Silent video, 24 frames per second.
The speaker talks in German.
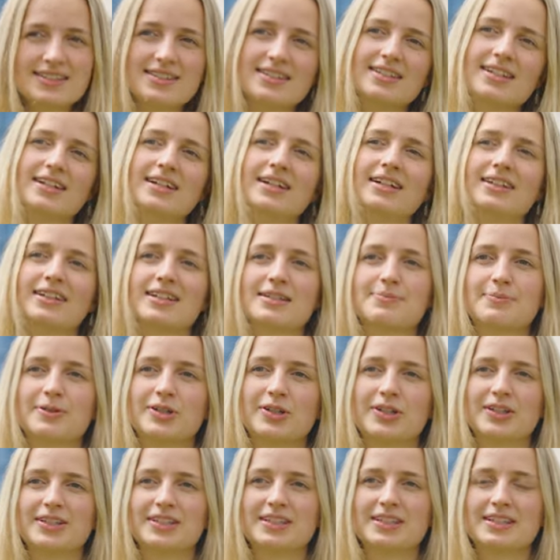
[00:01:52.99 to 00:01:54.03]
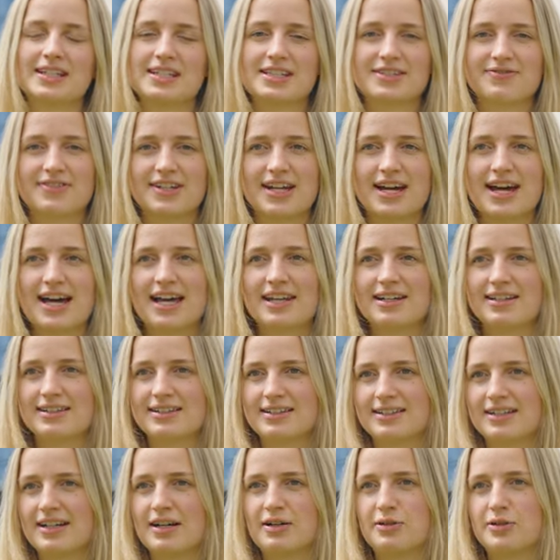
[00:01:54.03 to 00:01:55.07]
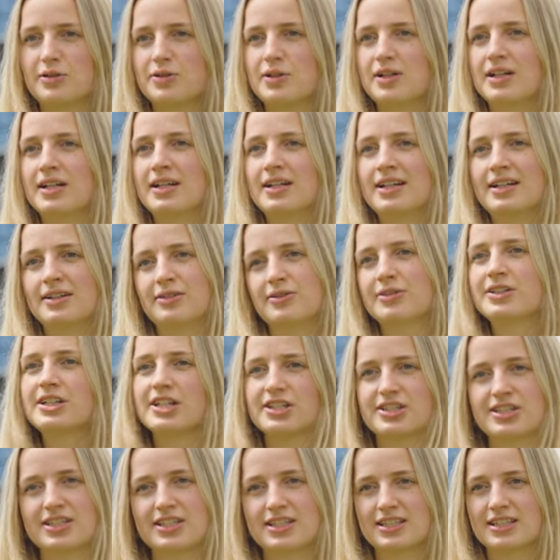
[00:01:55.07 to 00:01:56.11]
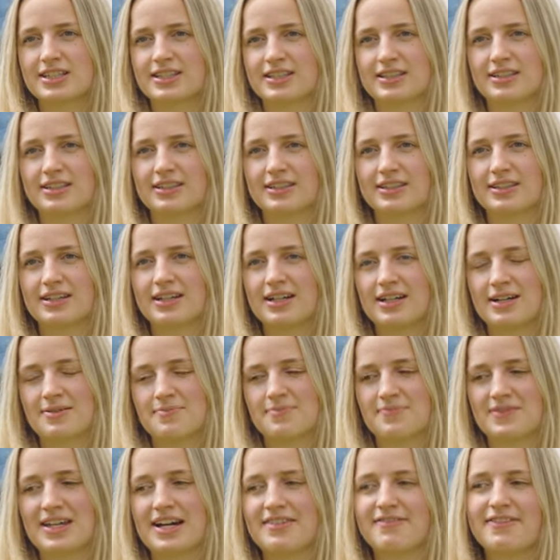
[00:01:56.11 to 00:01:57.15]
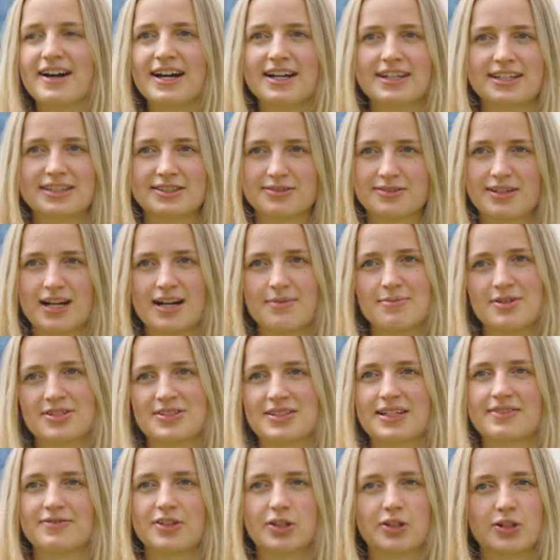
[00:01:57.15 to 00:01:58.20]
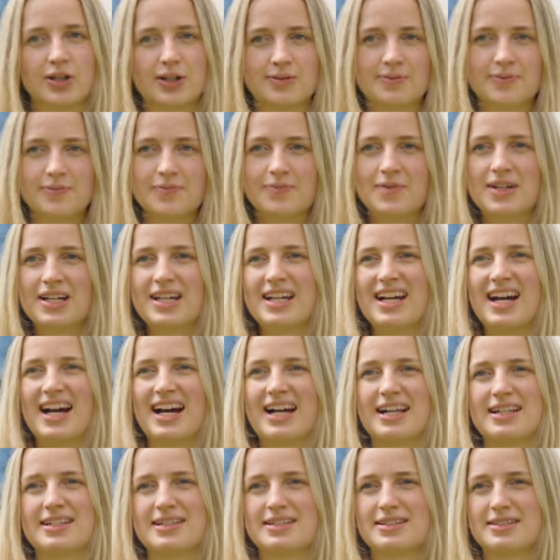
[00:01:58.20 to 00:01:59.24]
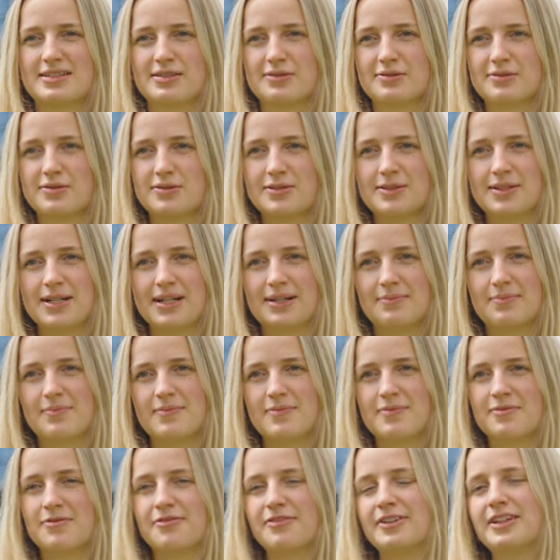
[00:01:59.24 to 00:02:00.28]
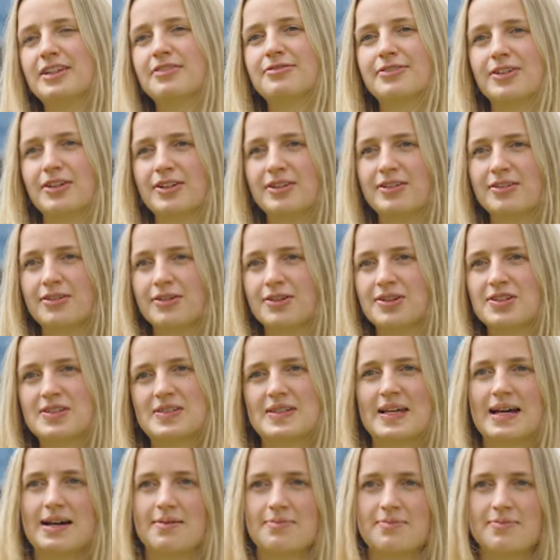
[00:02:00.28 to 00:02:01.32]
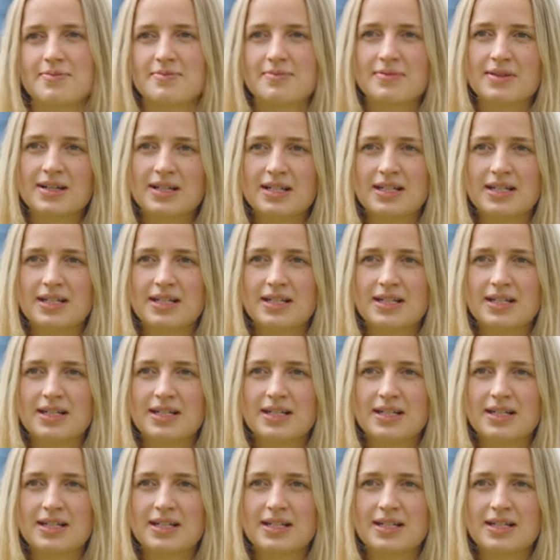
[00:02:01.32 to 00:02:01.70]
ist. Das bedeutet, dass wir alle auch unterschiedliche ähm, ja, Fachrichtungen haben, aus denen wir kommen. Also ähm, viele von uns haben